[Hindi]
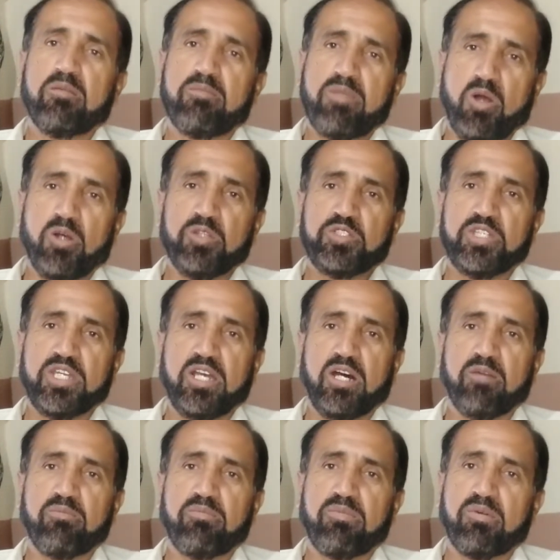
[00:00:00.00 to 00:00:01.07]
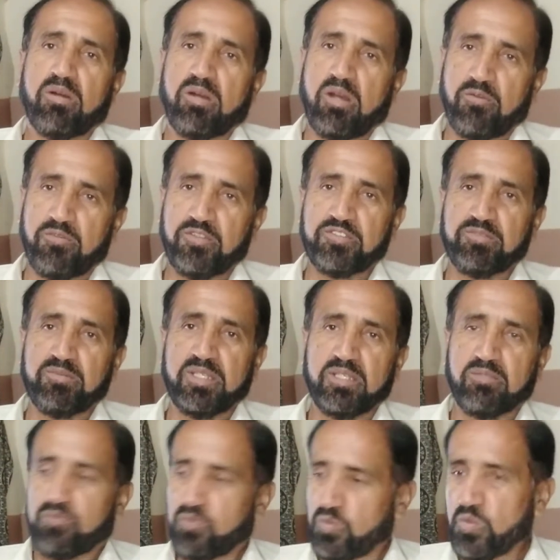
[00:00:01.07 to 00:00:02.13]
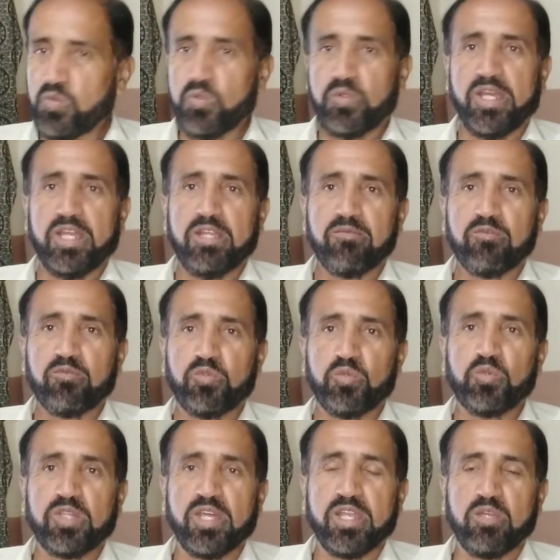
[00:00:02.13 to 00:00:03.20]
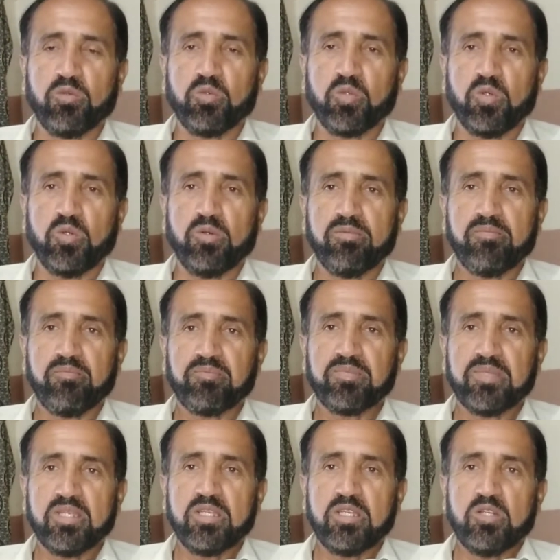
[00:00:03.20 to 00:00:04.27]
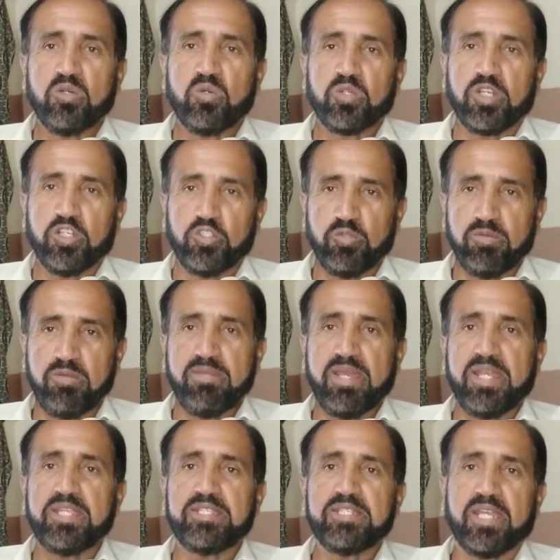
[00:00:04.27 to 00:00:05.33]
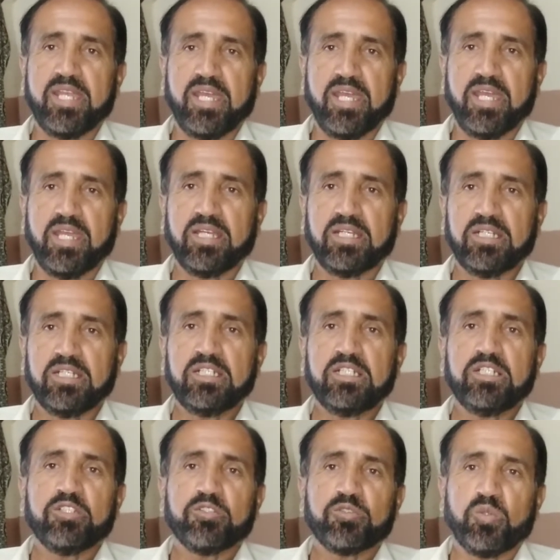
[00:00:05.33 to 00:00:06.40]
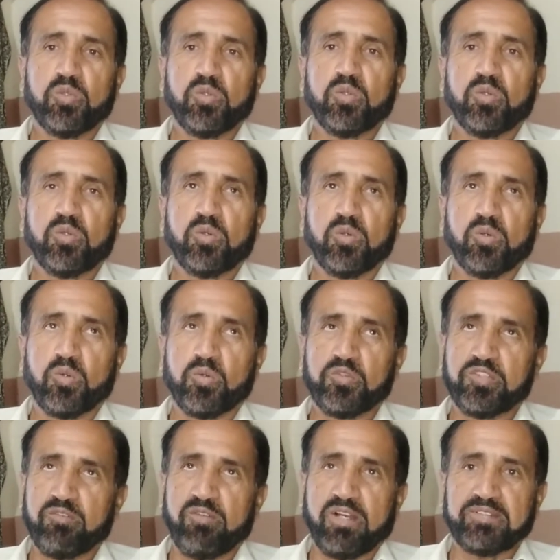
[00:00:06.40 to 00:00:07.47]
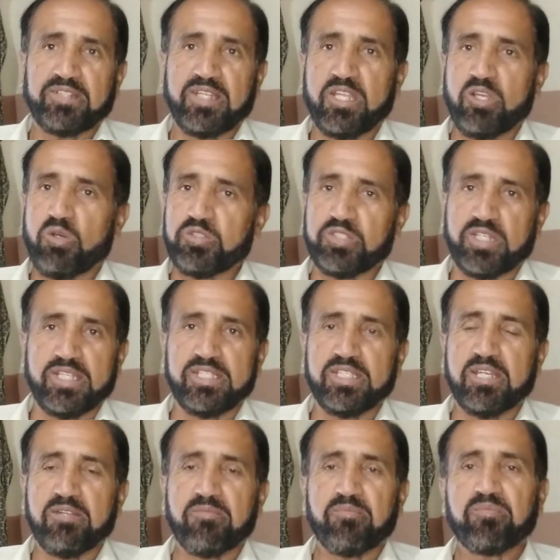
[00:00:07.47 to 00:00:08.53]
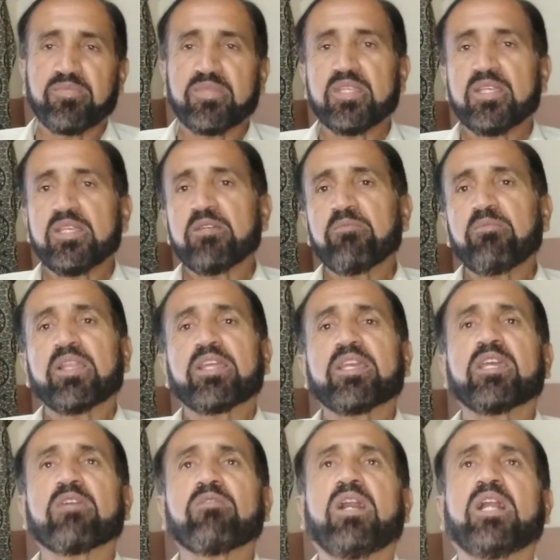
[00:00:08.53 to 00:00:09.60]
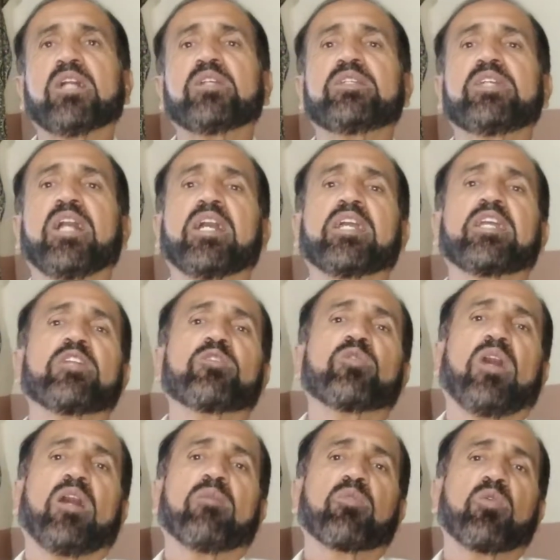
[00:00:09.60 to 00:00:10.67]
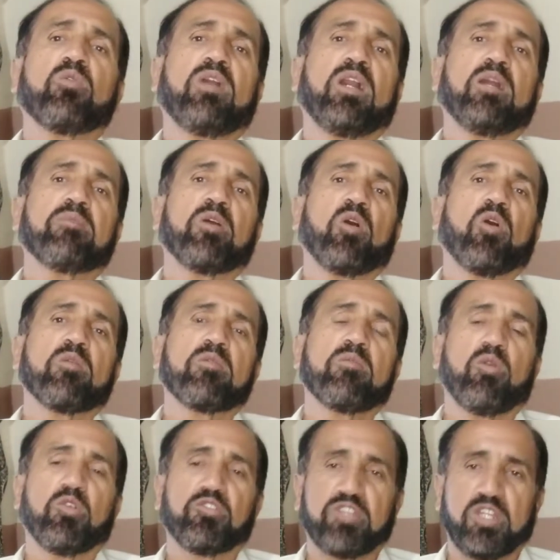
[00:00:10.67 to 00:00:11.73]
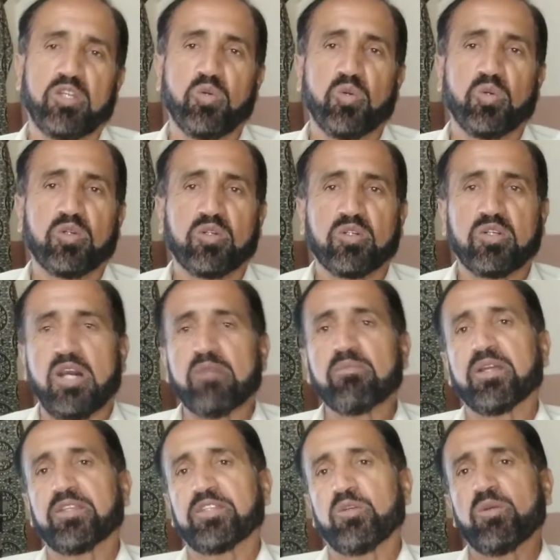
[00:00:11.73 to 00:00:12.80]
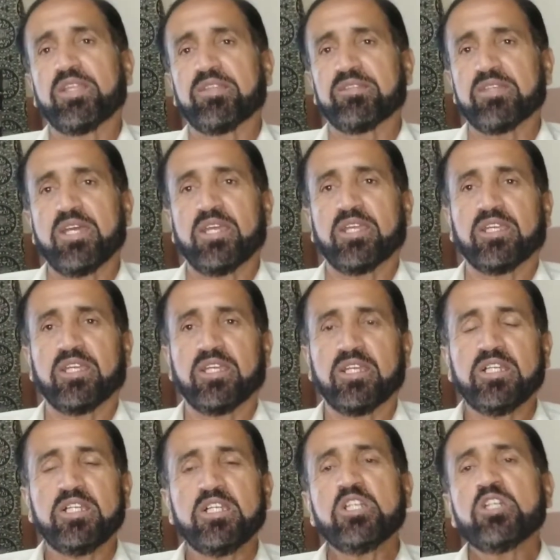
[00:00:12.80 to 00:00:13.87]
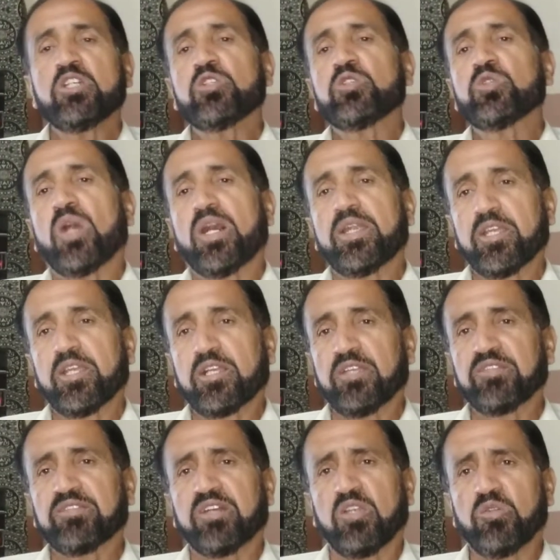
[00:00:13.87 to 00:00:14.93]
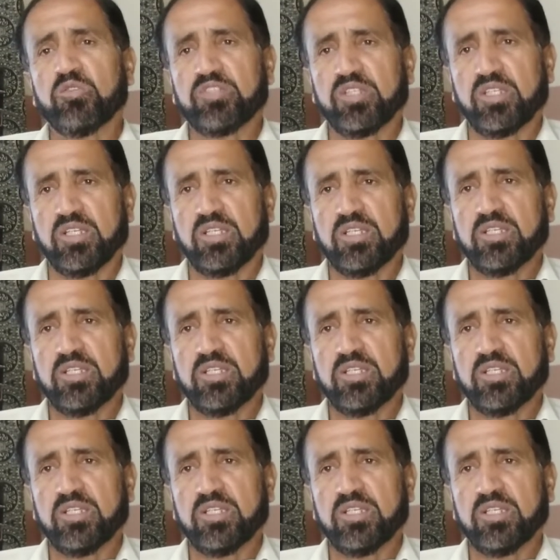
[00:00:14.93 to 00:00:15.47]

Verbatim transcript: ब्रांच है आप ऑफिस में फ़ोन उठाएं फ़ोन करें उनको उनका जो भी मैनेजर है तो उसे वक्त लें और चले जाएं बल्कि वहाँ जाएंगे तो आपको वहाँ पे और भी बहुत सारे लोग काम करते हुए नज़र आएंगे जो ऑलरेडी कई सालों से